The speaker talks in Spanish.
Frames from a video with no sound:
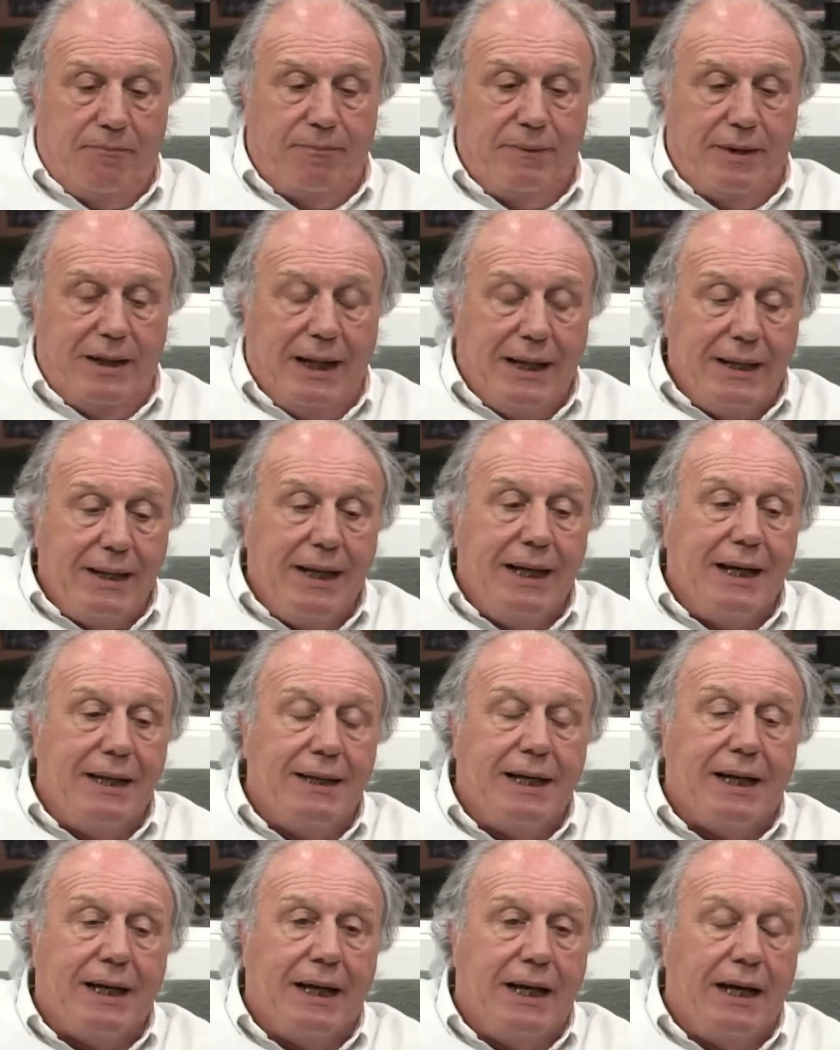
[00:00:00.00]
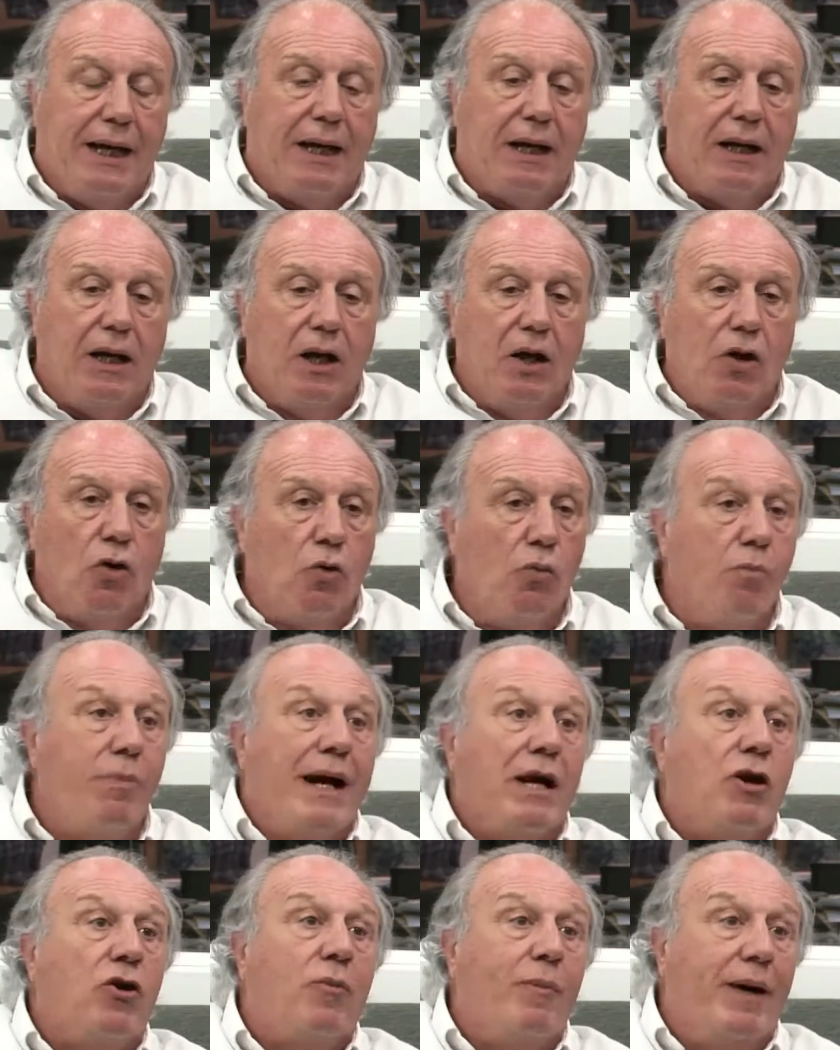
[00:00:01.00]
La idea es de crear un
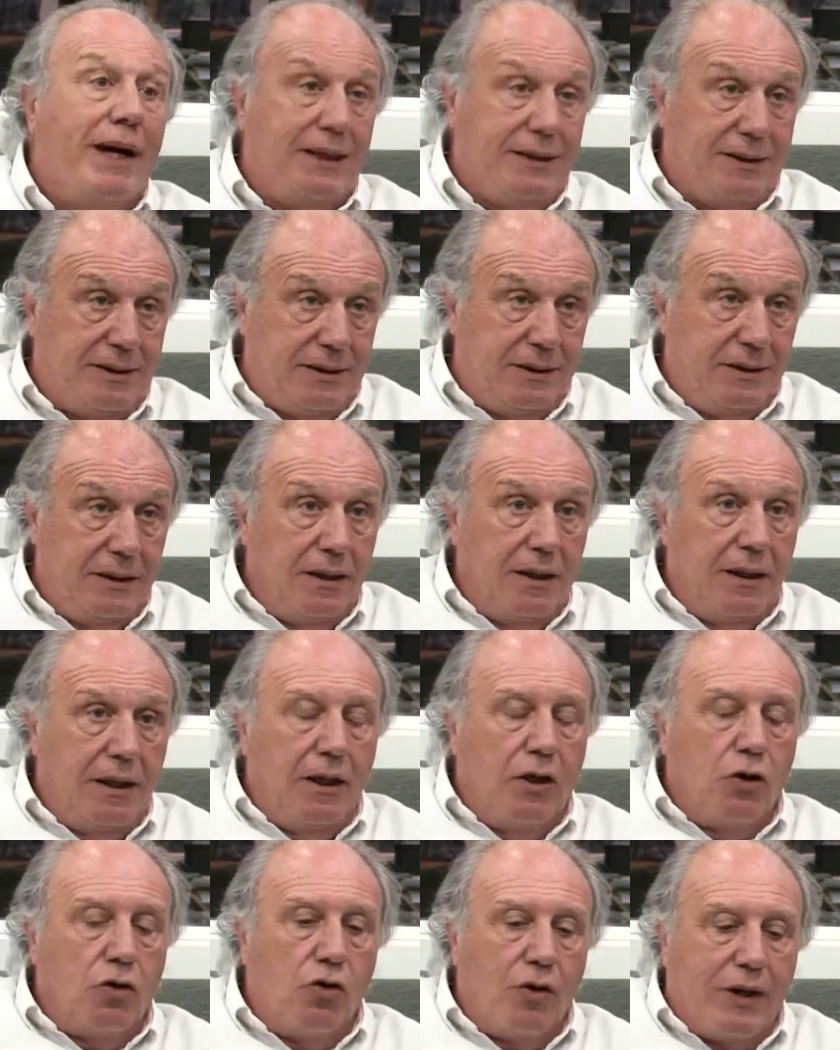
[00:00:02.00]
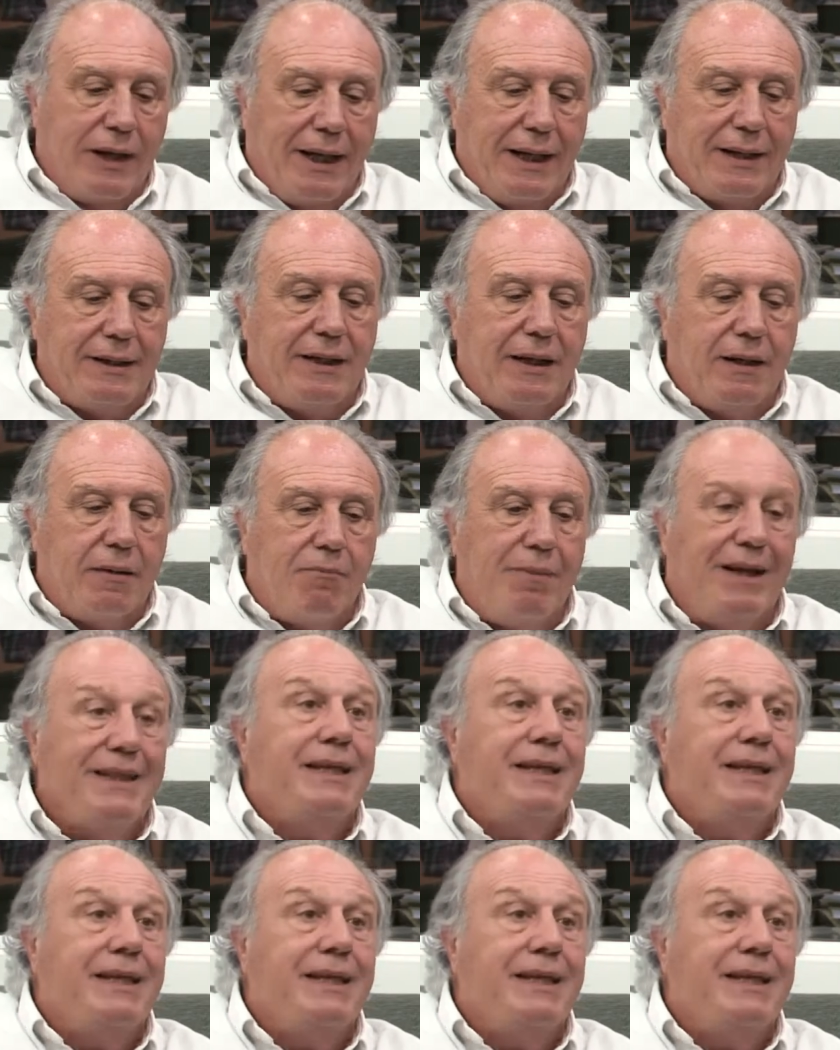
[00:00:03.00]
banco más, con carácter más